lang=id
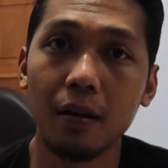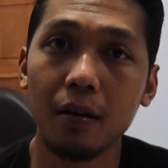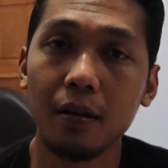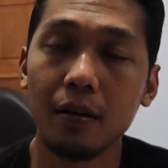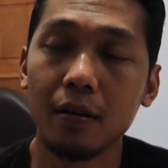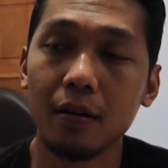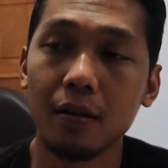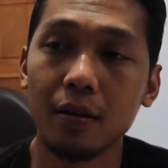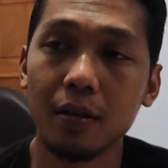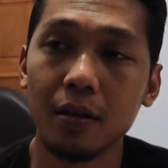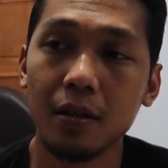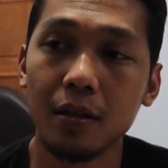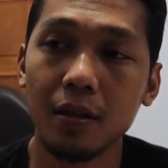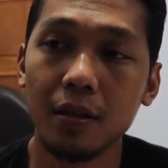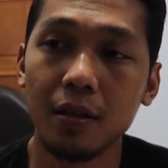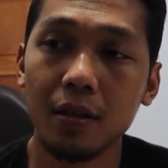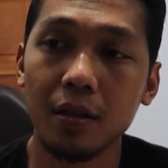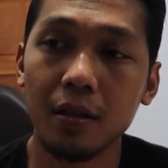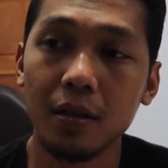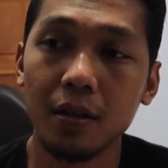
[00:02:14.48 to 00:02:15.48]

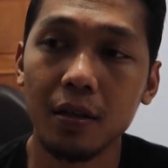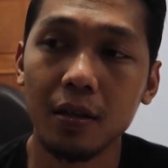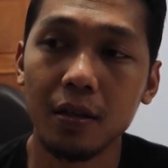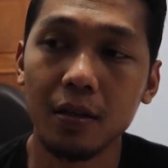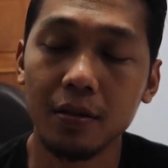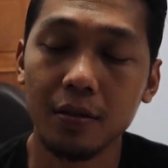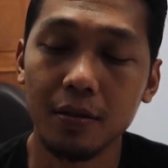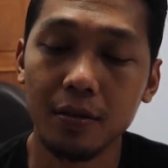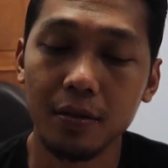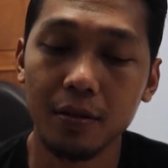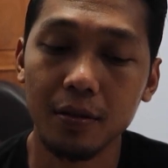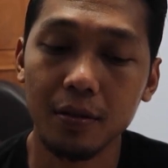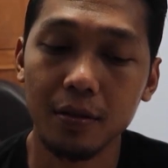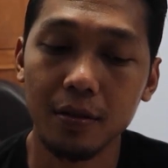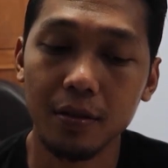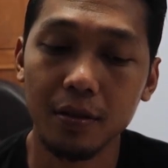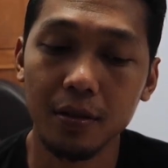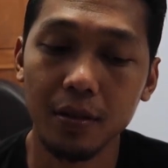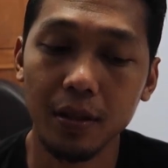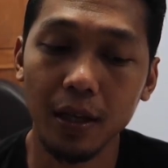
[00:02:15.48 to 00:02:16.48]
uh,
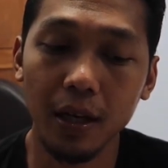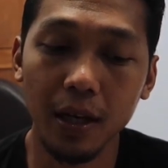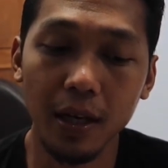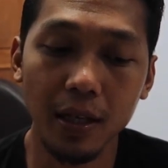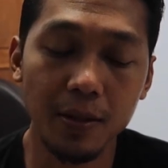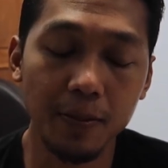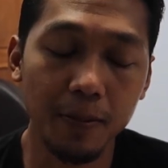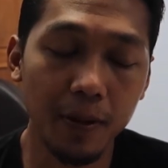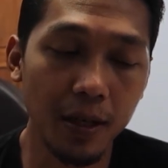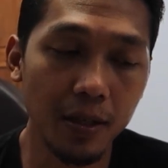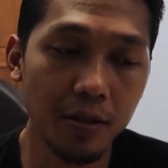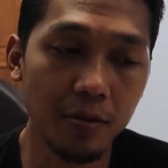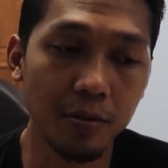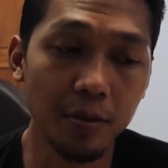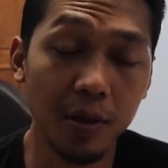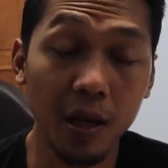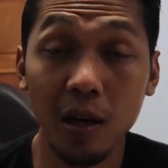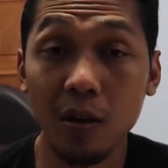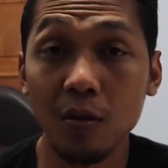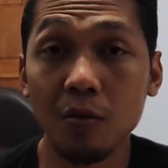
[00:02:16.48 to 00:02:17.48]
ini sebenarnya
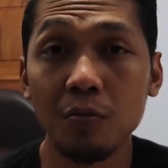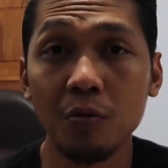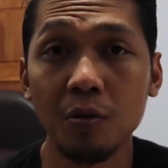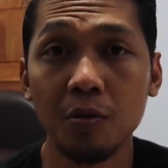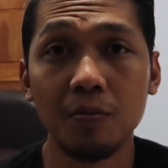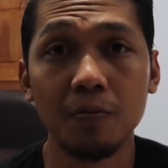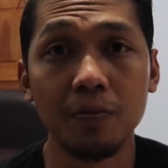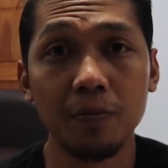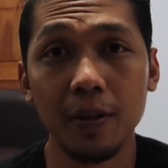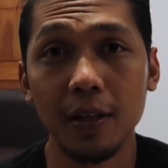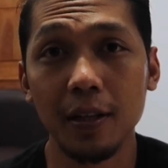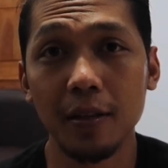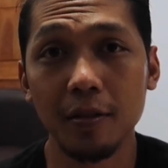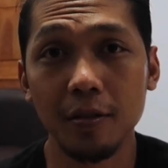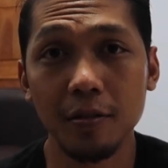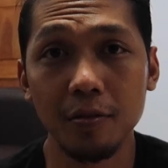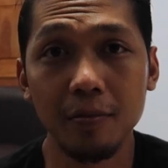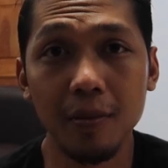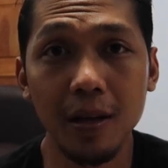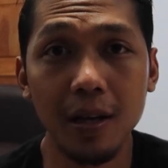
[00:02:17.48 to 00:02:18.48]
sudah umum
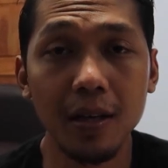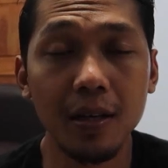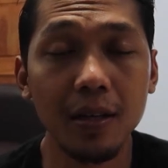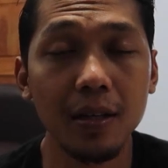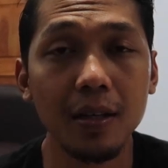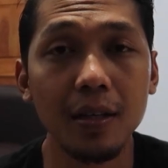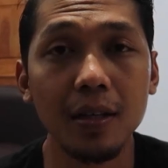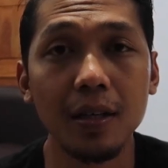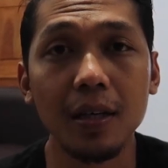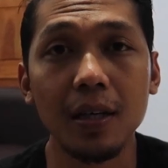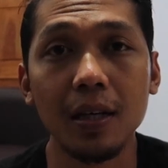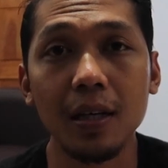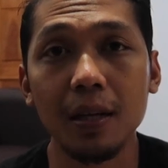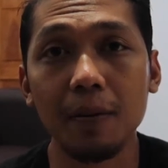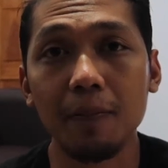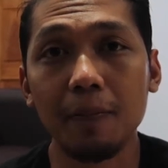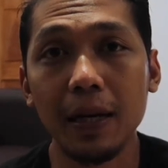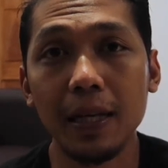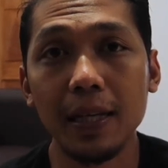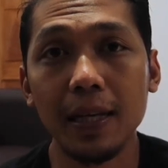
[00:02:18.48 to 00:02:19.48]
gitu. Cuman
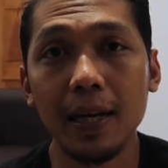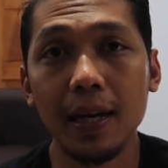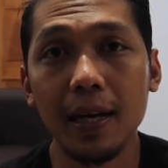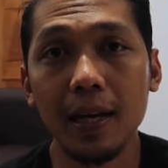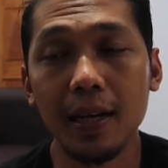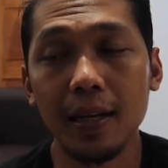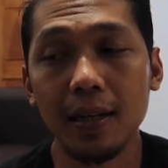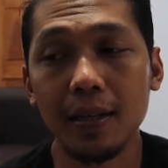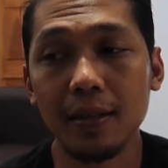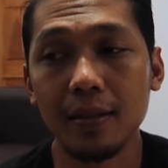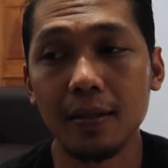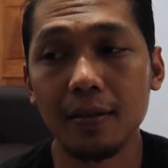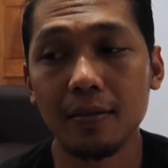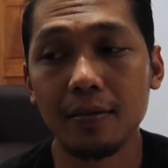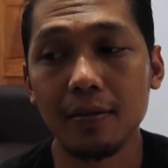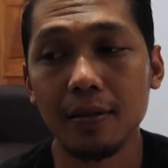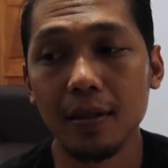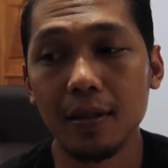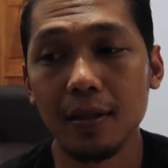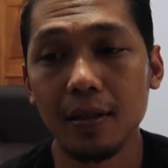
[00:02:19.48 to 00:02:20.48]
kebanyakan
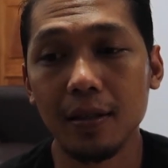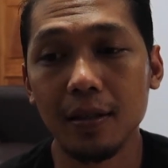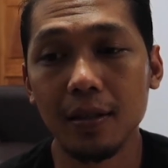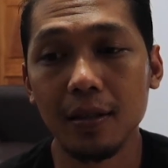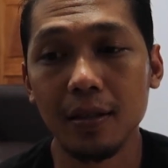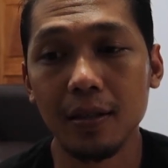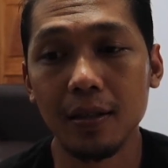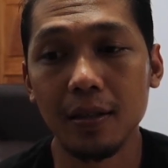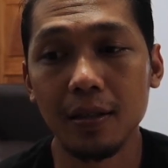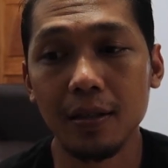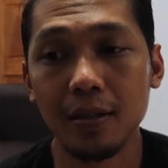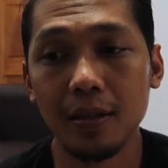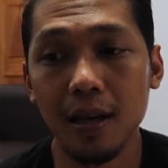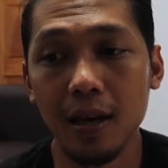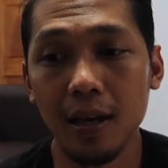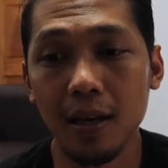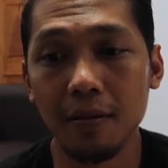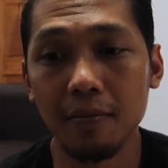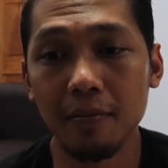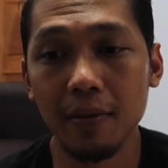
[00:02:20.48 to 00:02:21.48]
e,
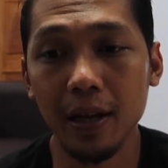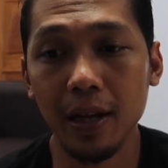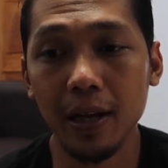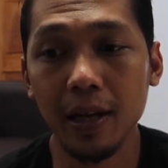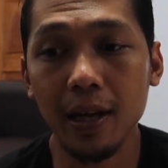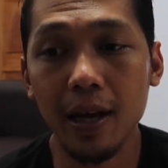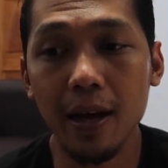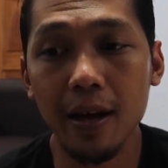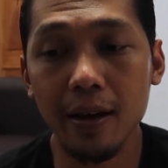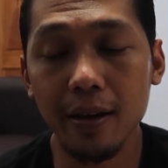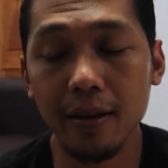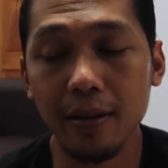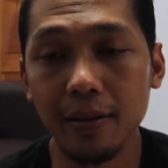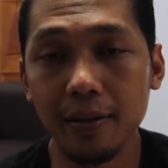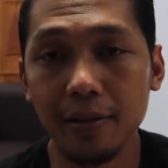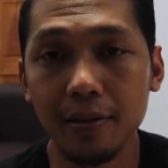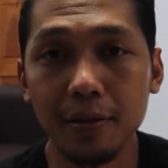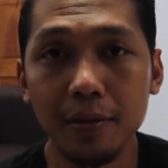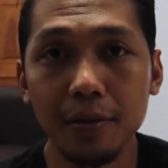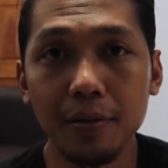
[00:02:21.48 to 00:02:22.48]
dari mereka
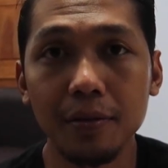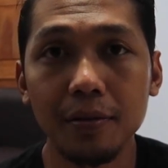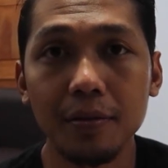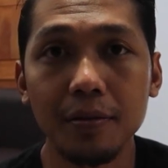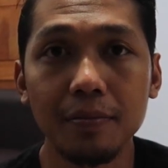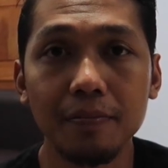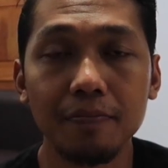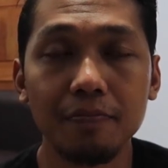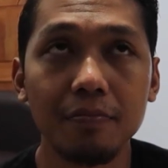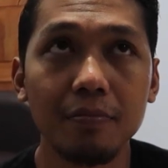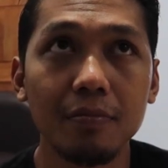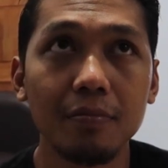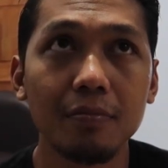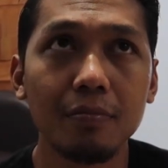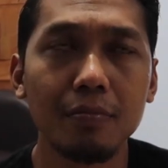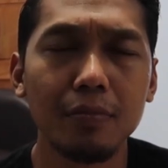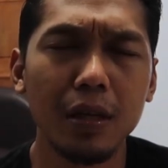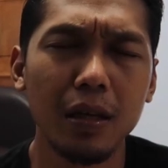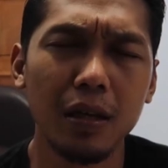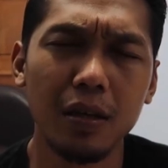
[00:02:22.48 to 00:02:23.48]
itu
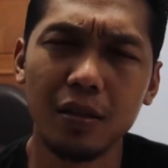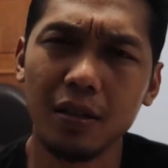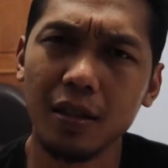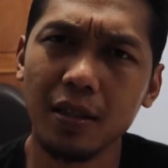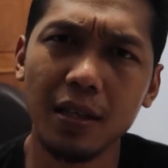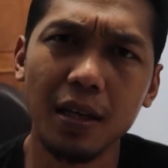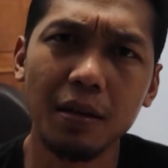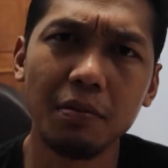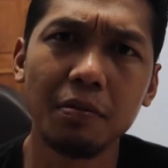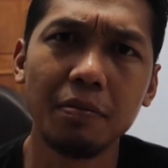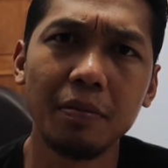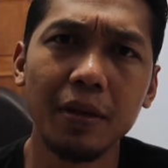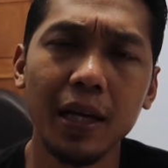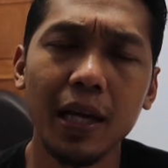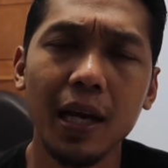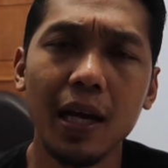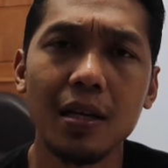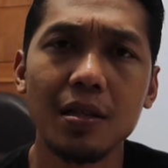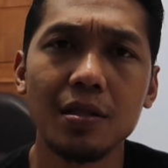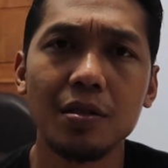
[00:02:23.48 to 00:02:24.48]
Eh, tidak
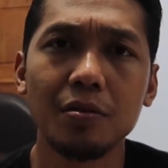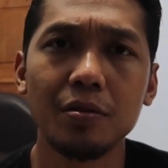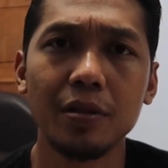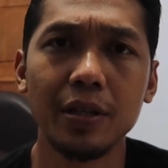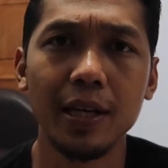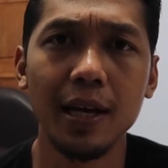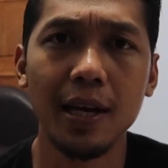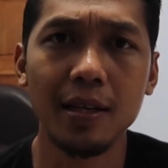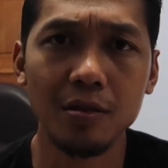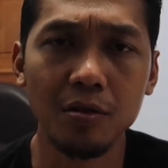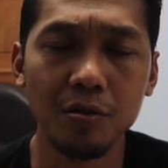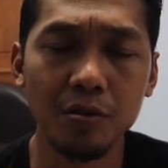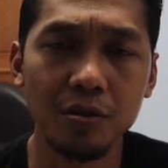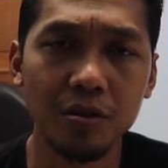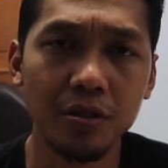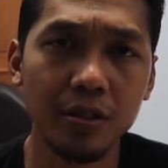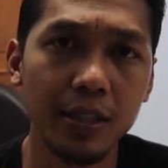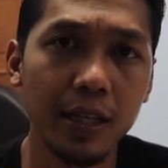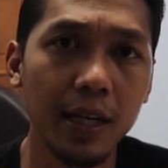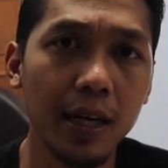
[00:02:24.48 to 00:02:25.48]
memberikan studi kasus
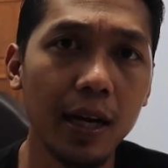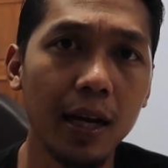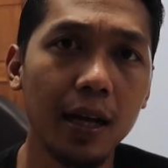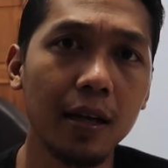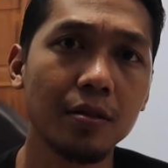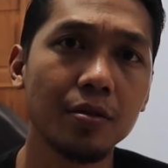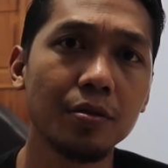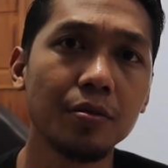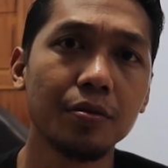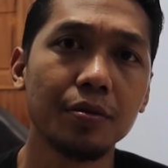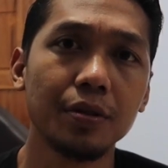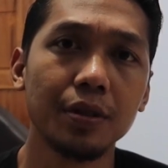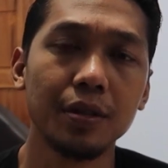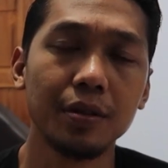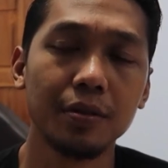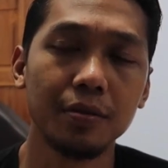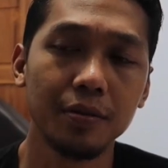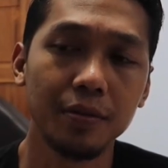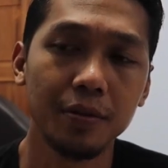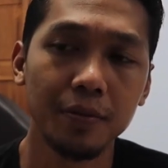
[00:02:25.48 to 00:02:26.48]
secara langsung.
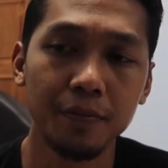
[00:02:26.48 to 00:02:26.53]
Gitu.